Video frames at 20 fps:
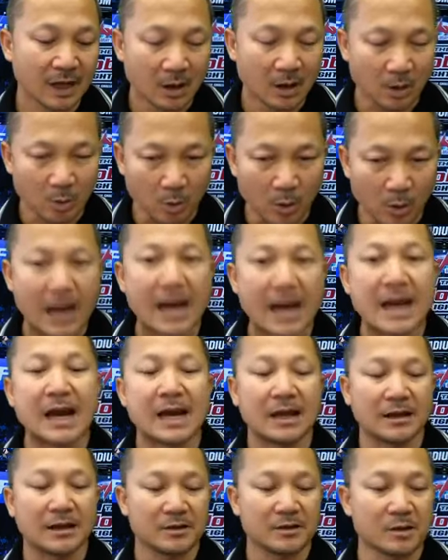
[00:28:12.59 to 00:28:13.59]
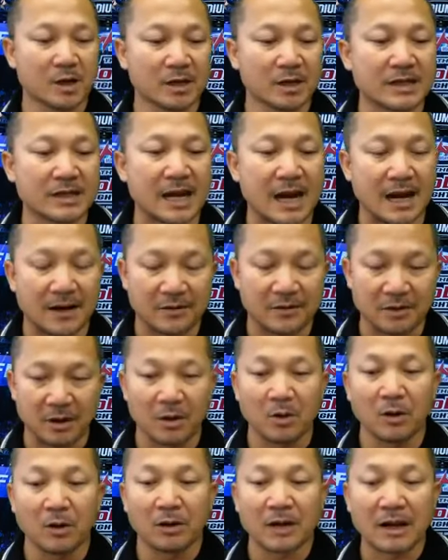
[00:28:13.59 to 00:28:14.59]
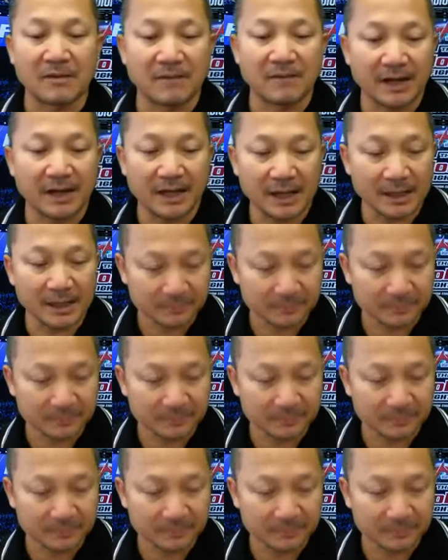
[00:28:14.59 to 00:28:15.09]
คู่5ยอดชาย2คนครับวันนี้